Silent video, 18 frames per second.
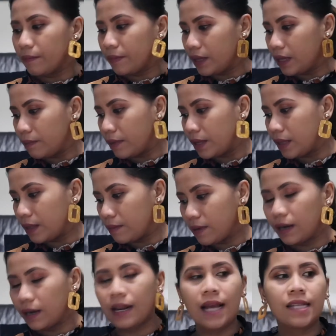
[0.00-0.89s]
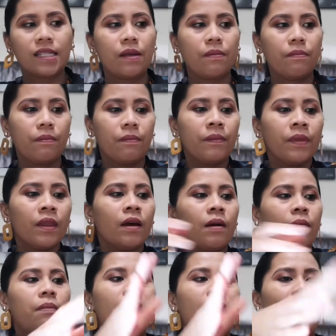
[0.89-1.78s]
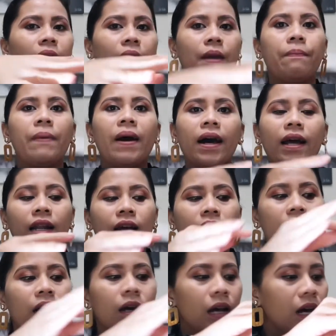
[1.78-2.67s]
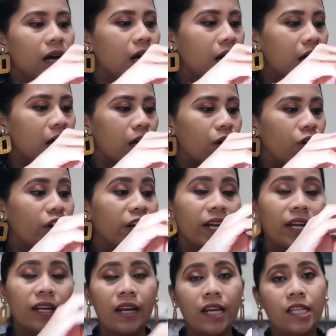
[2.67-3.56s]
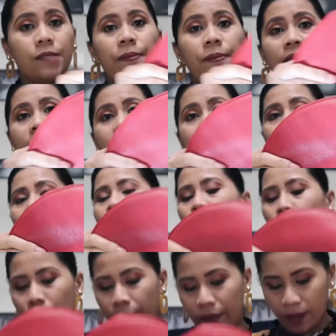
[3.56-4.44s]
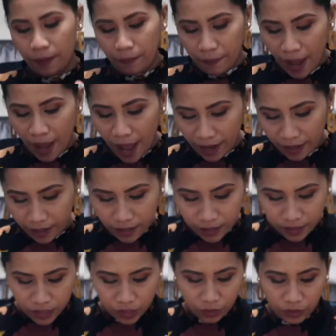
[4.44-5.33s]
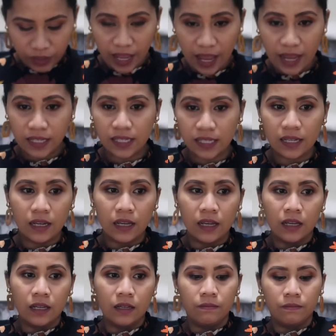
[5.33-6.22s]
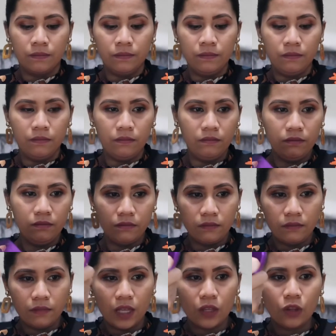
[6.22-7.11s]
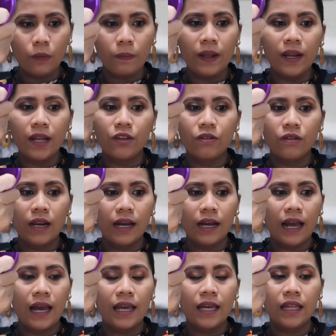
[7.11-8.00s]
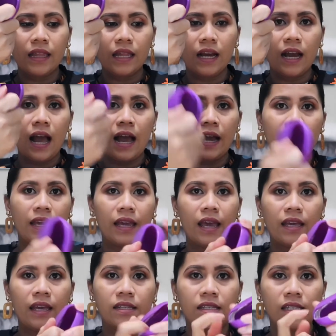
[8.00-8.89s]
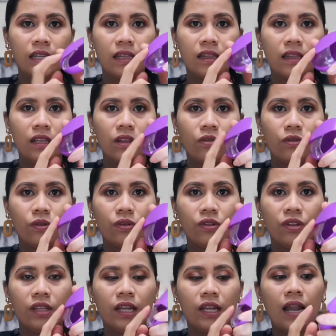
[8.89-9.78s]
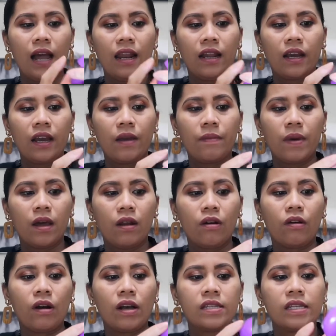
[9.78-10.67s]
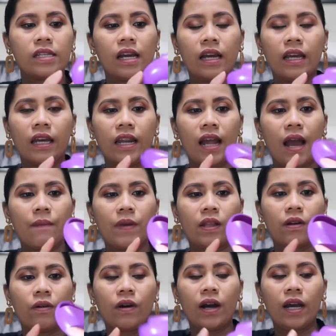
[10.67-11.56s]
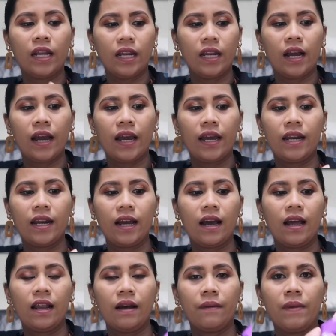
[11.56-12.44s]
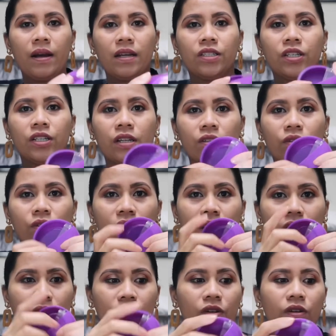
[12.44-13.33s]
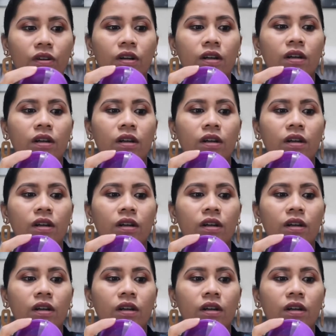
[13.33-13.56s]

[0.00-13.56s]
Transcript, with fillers: iba't ibang klasing bagay para uh, organize pa rin sa loob ng bag. So next ito pala yung lagayan ng aking headset. Dito ko nilalagay. Pero kasi nga ginamit ko kanina kaya nakalabas siya. So dito,